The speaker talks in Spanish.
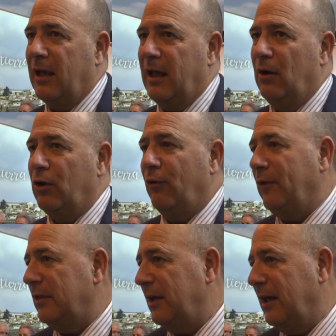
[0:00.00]
que lo que
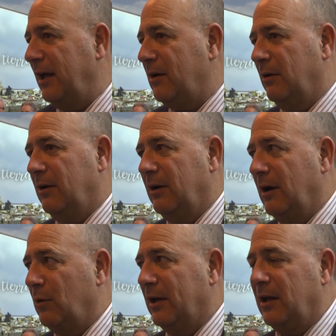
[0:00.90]
ofrecen es eh,
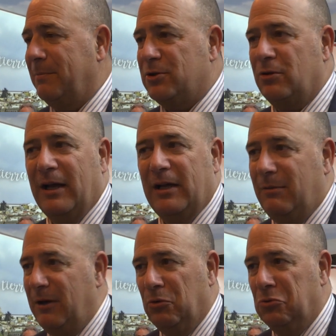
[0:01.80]
a cualquier persona que
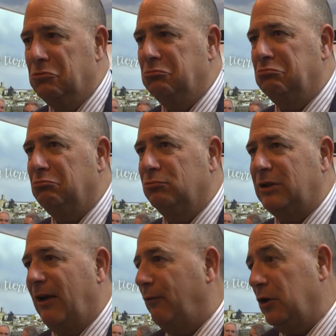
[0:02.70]
lleve un,
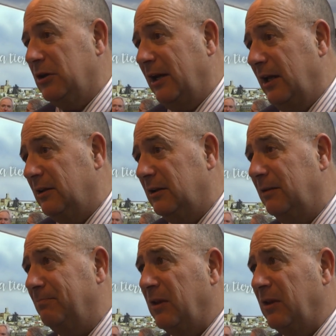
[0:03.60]
teléfono inteligente,